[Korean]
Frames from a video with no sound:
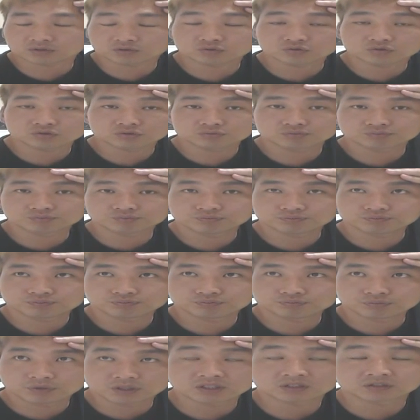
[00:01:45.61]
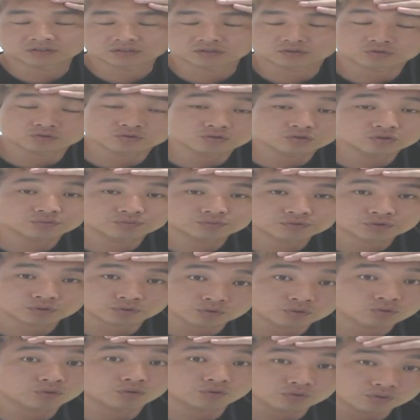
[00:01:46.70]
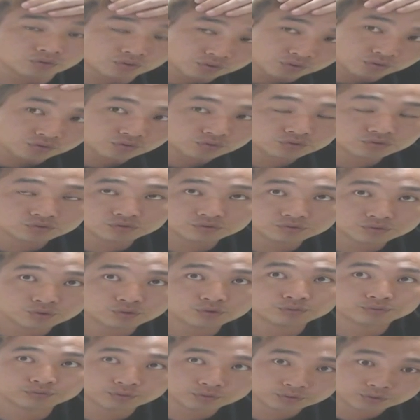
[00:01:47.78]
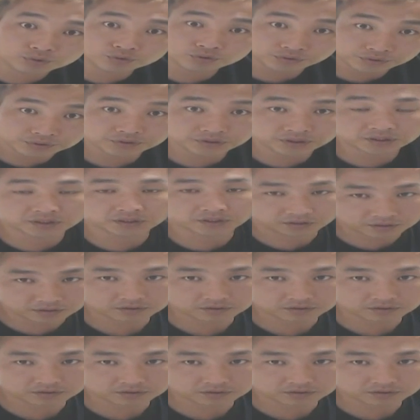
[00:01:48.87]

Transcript: 중급에서는, 중급 정도, 중급 고급 정도는, 네.